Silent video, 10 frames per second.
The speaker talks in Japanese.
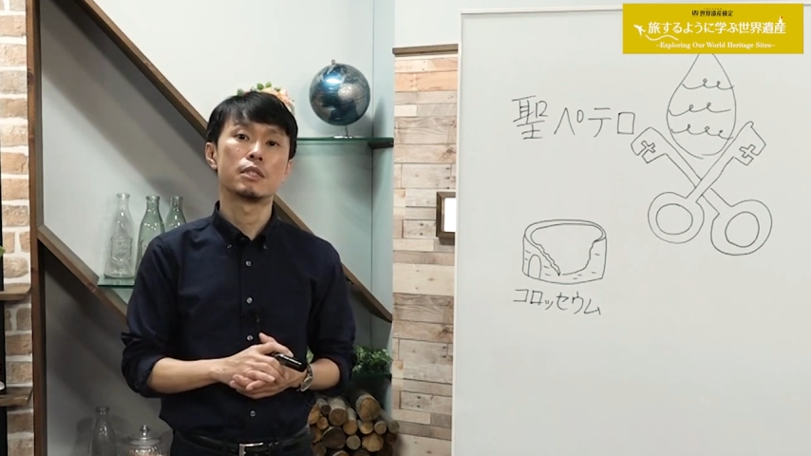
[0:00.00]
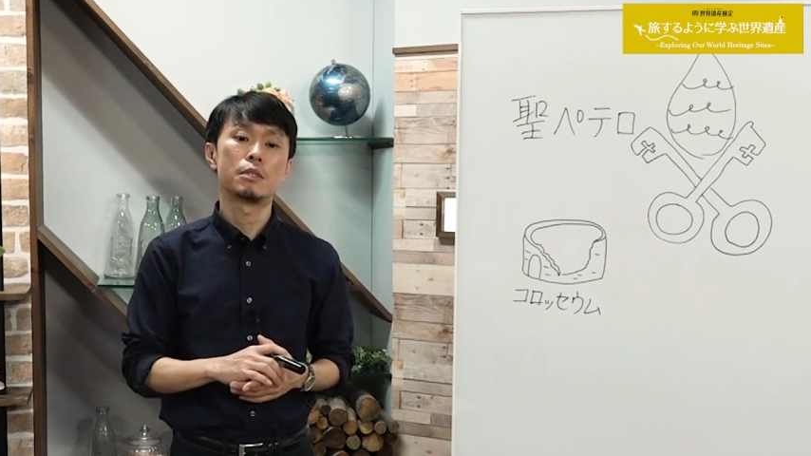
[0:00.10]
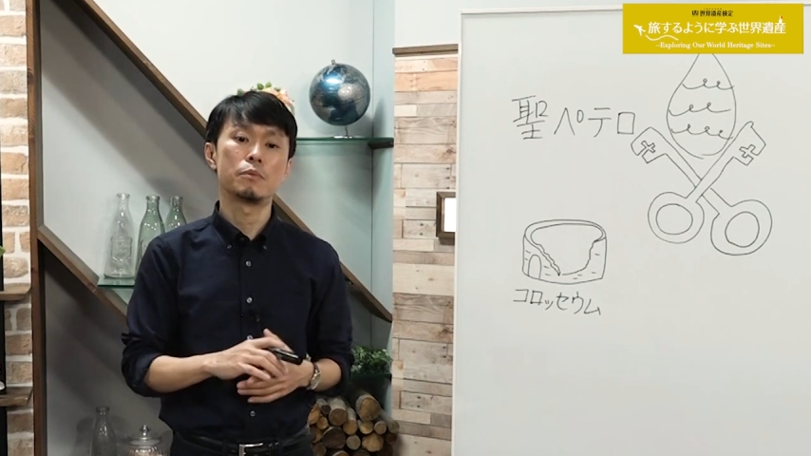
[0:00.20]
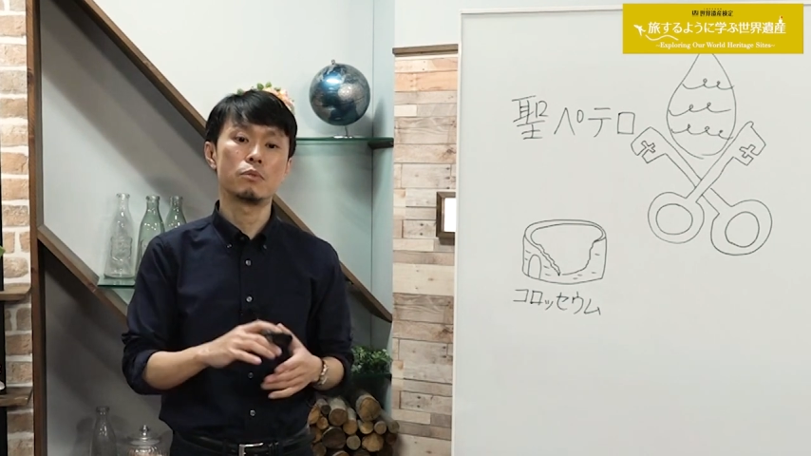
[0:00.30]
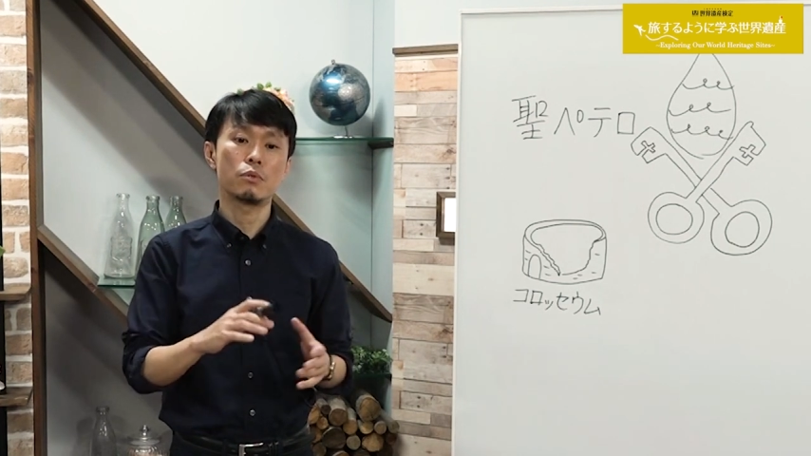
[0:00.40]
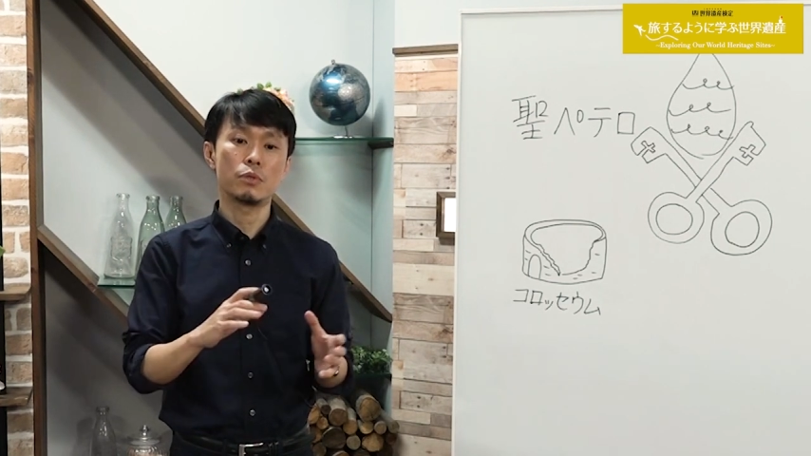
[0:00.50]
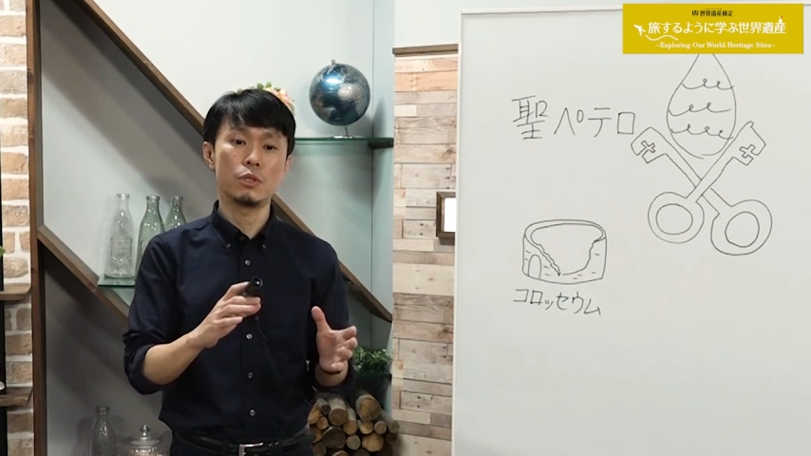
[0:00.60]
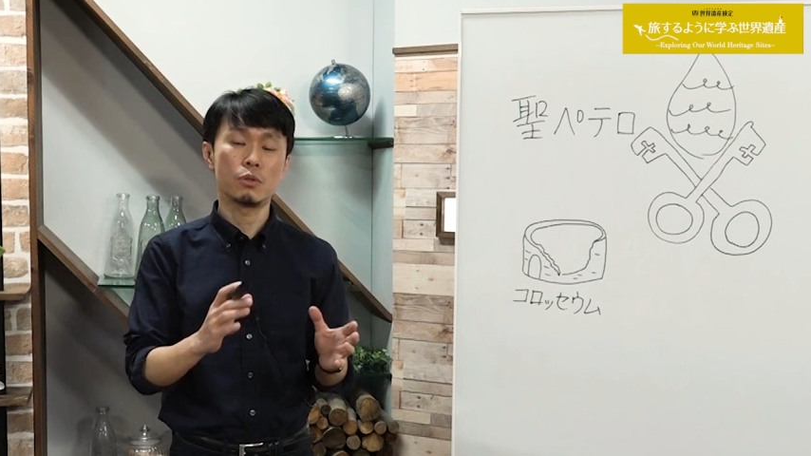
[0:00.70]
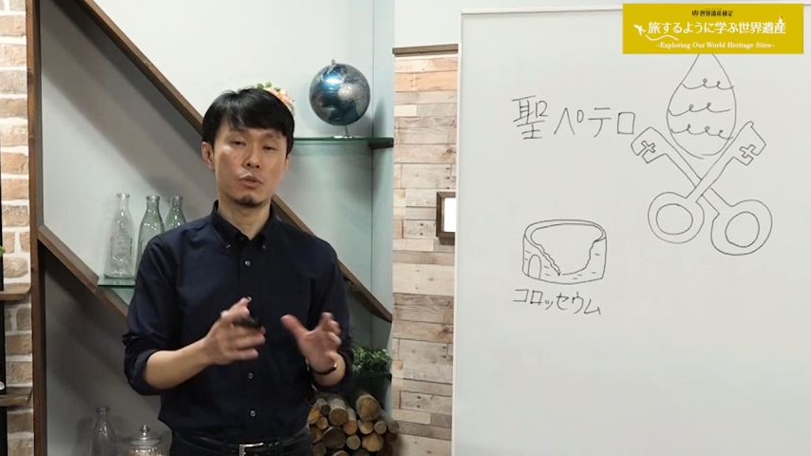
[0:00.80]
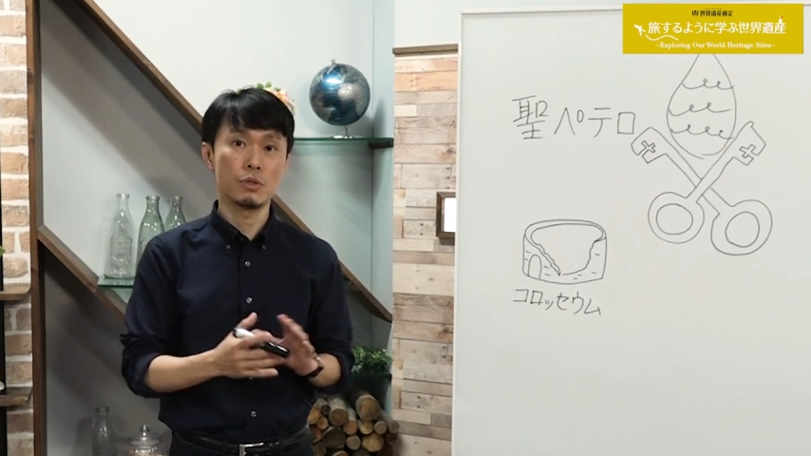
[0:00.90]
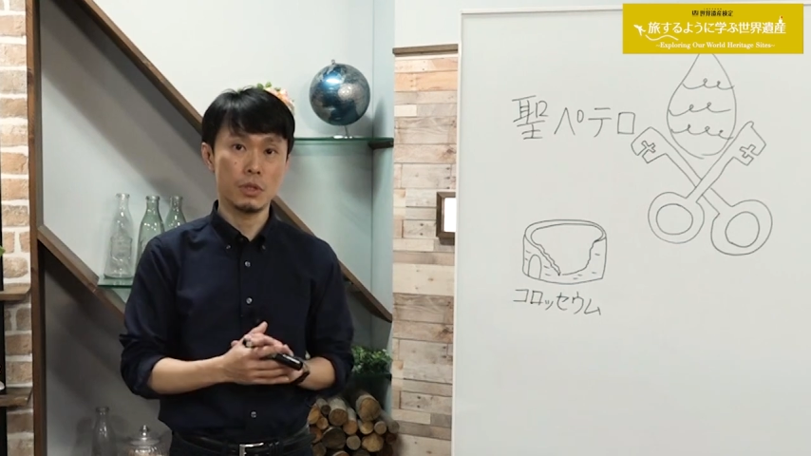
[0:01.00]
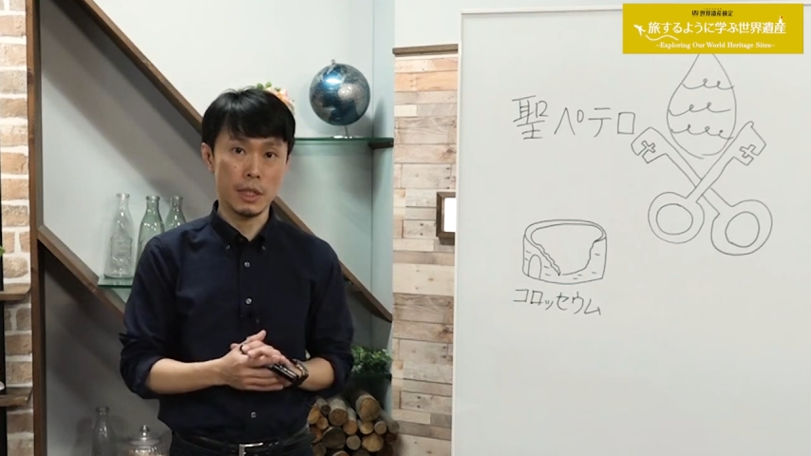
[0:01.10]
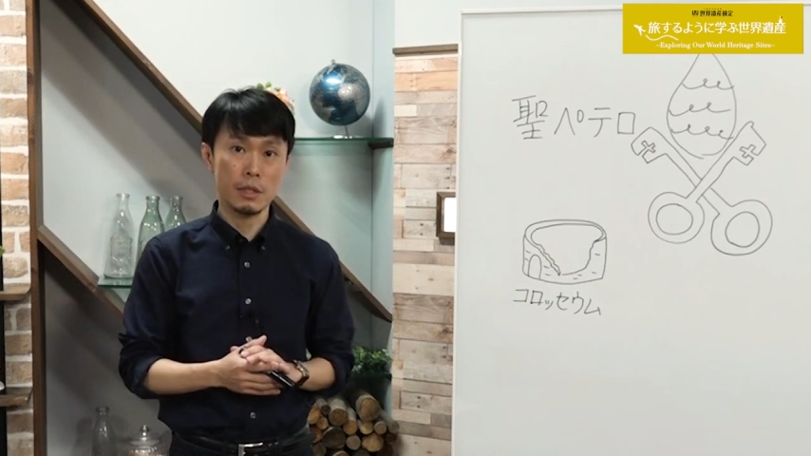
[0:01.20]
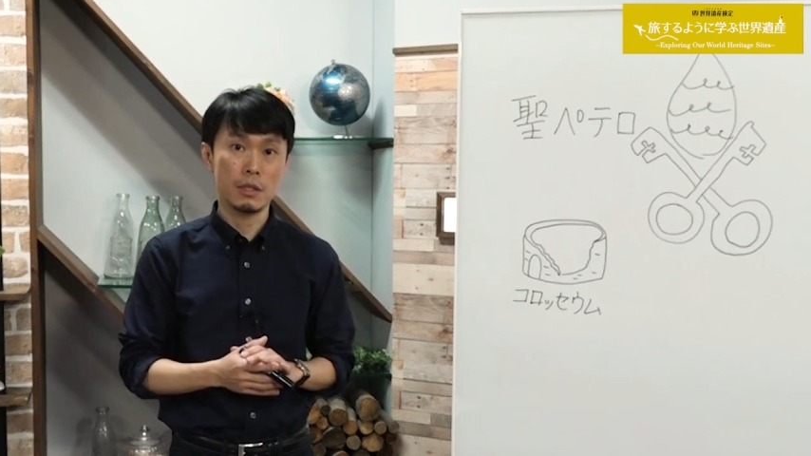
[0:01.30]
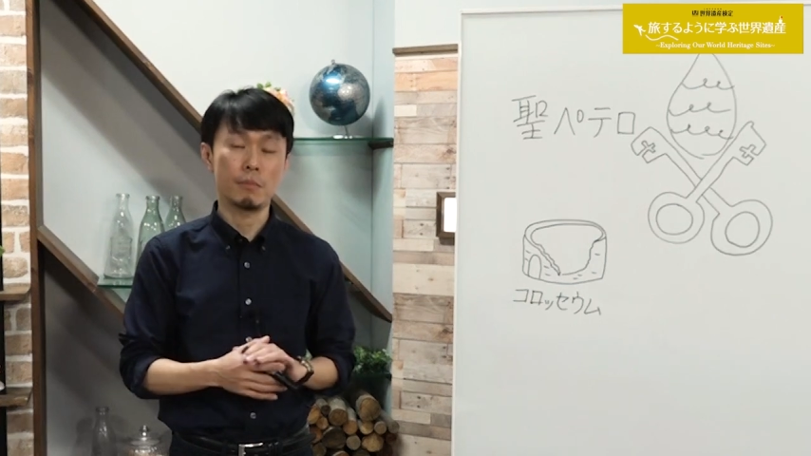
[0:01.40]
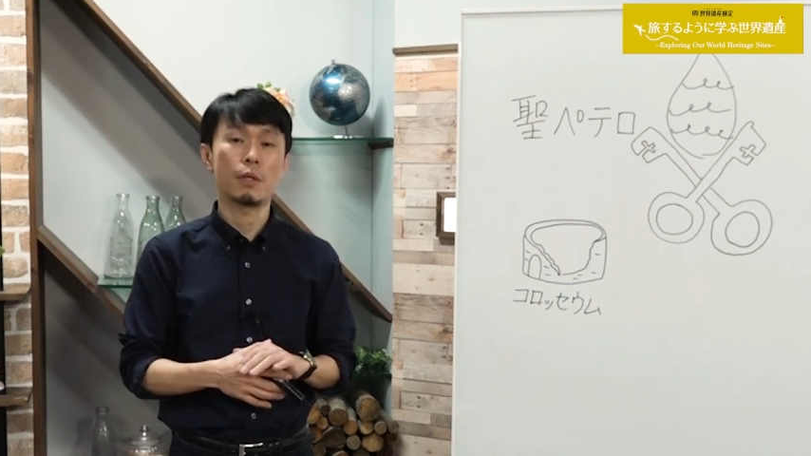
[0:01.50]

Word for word: 自分の国の軍隊って